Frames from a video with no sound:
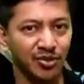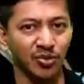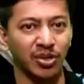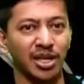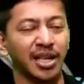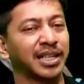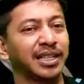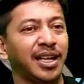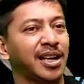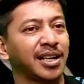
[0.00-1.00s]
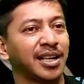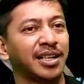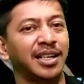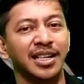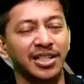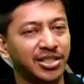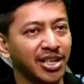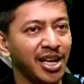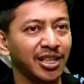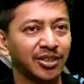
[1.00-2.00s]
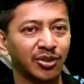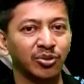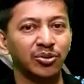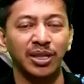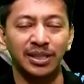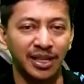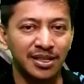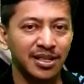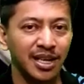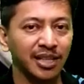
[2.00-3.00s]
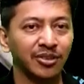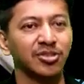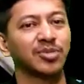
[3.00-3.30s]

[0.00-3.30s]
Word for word: sukar dan kita akan jatuh dan terjatuh